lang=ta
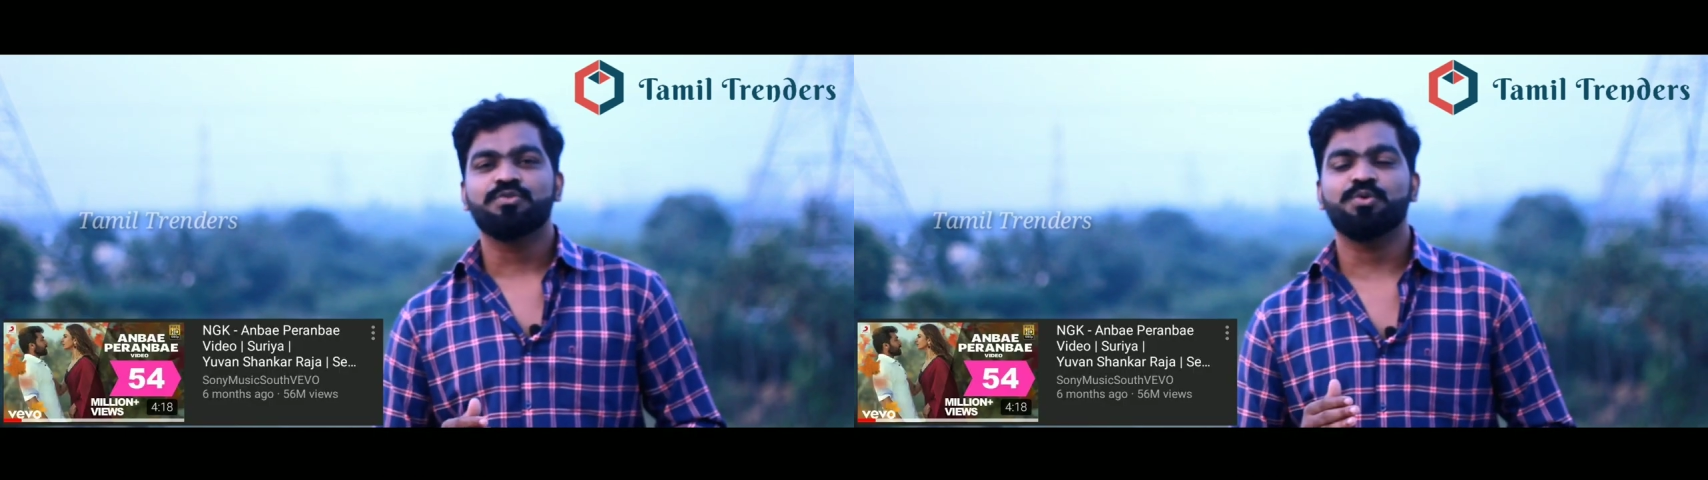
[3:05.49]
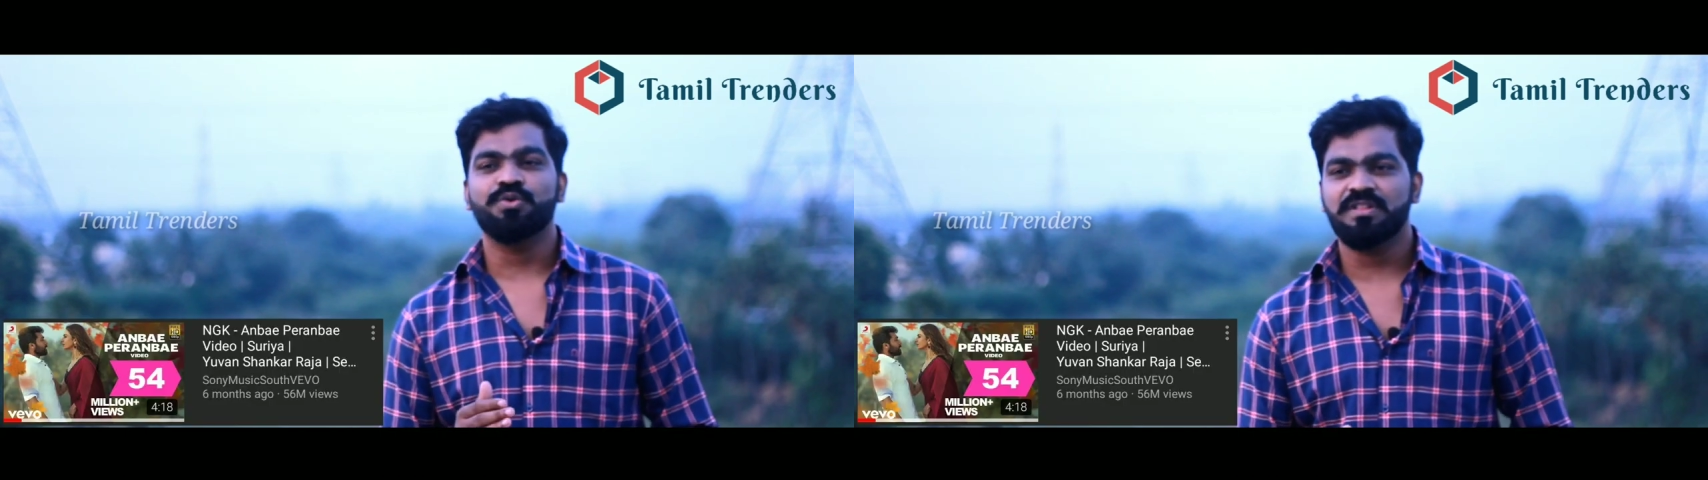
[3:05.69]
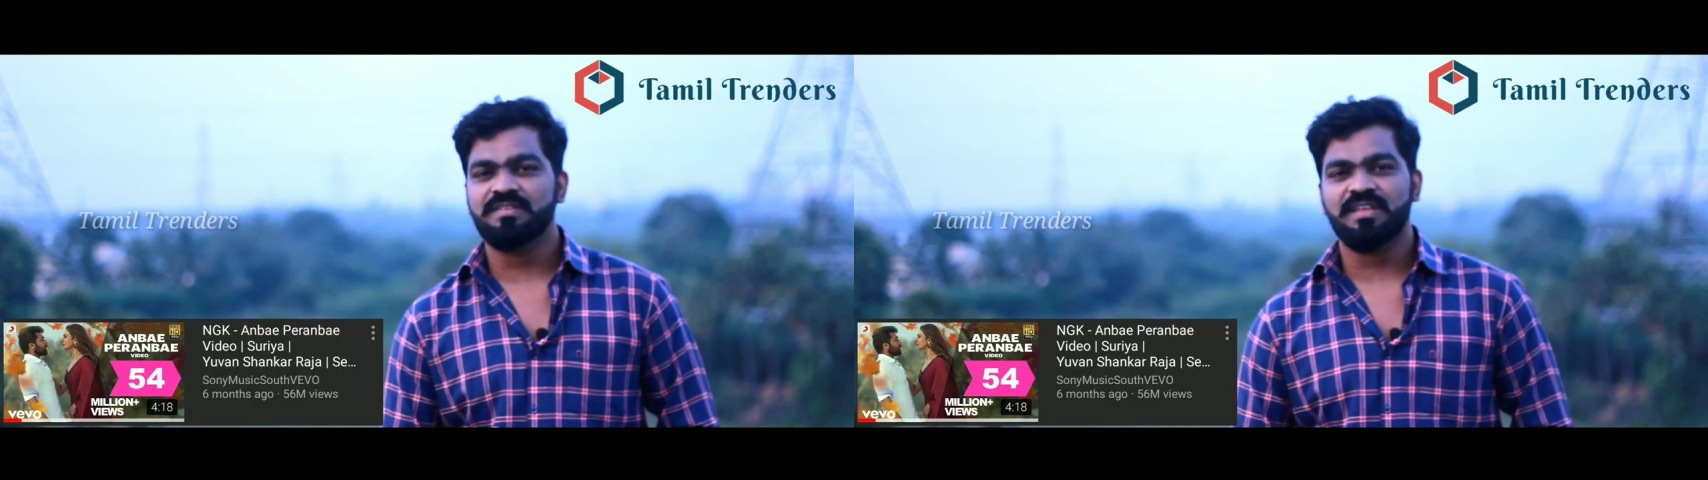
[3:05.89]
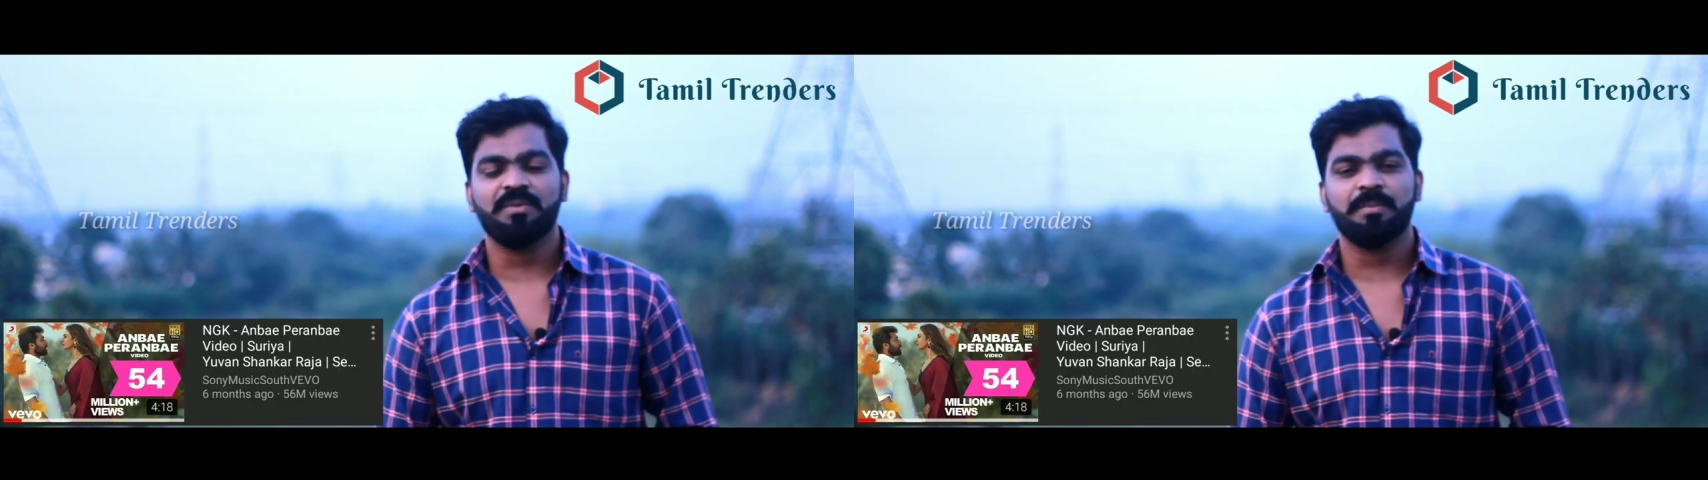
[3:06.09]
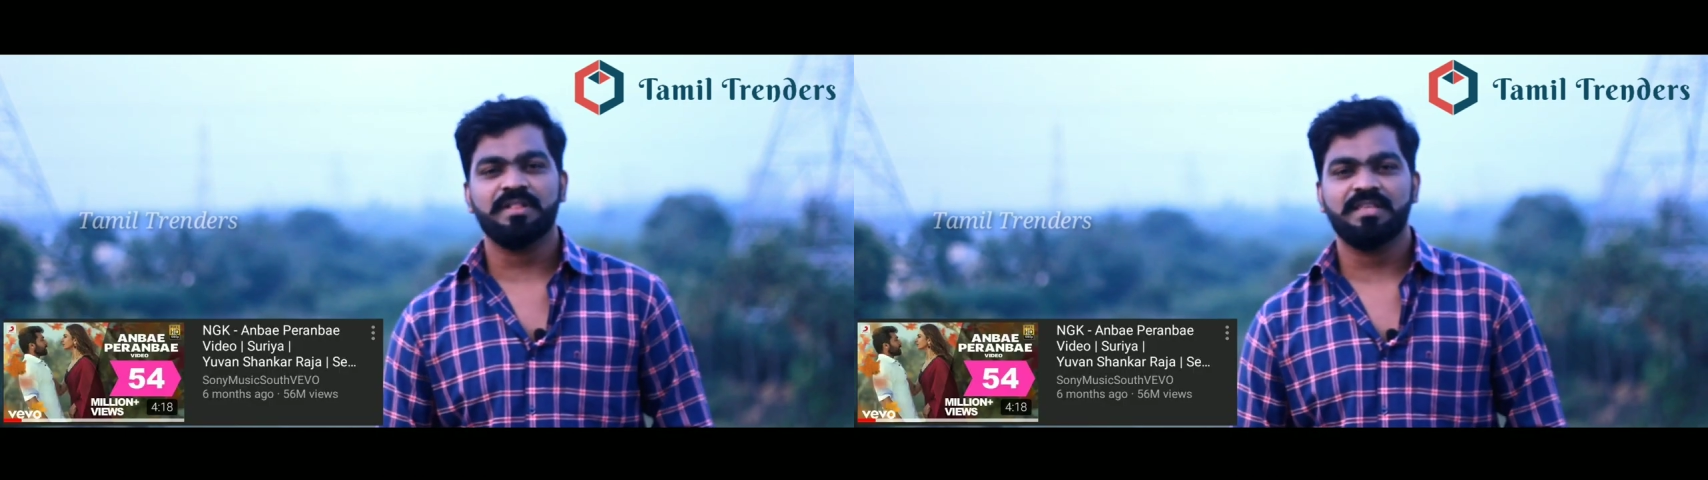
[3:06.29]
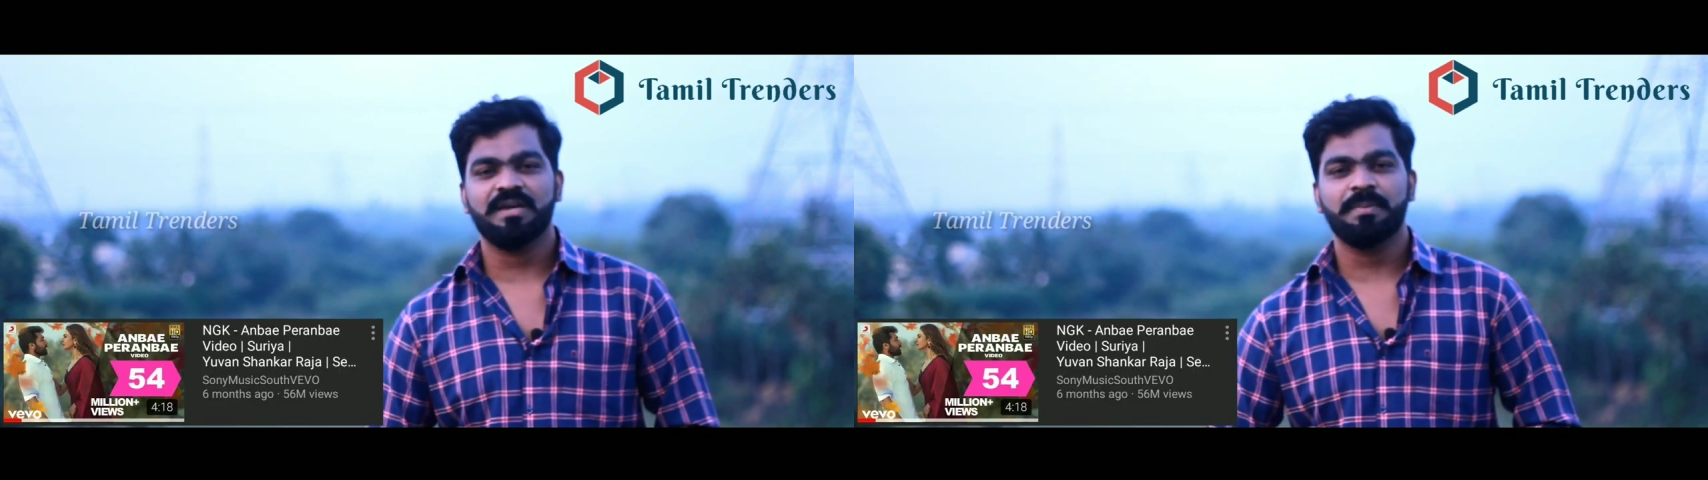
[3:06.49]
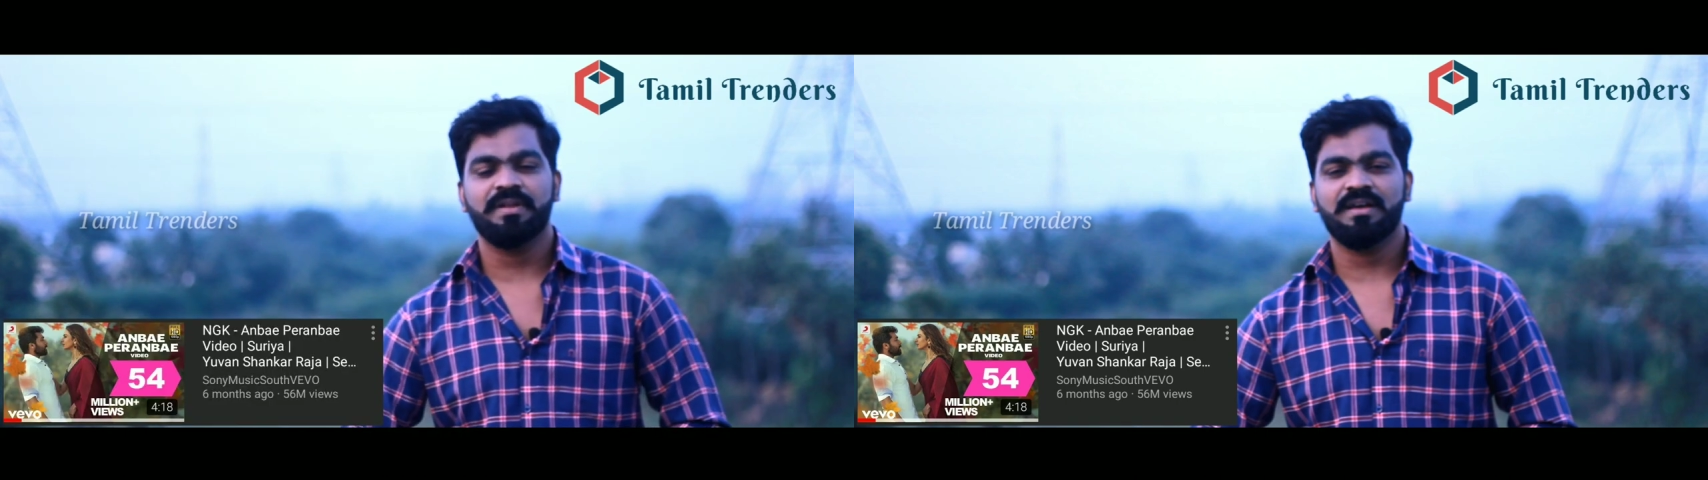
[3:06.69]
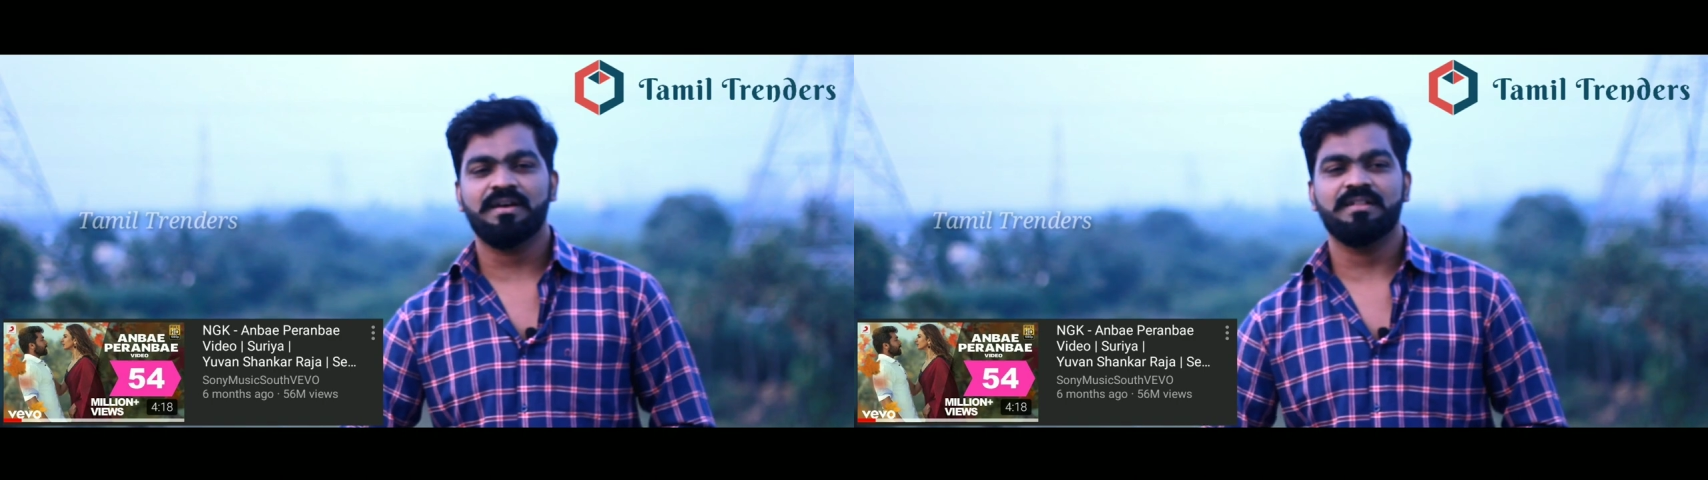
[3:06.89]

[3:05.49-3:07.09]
ஸோ இந்த சாங் பார்த்தீங்க அப்படின்னா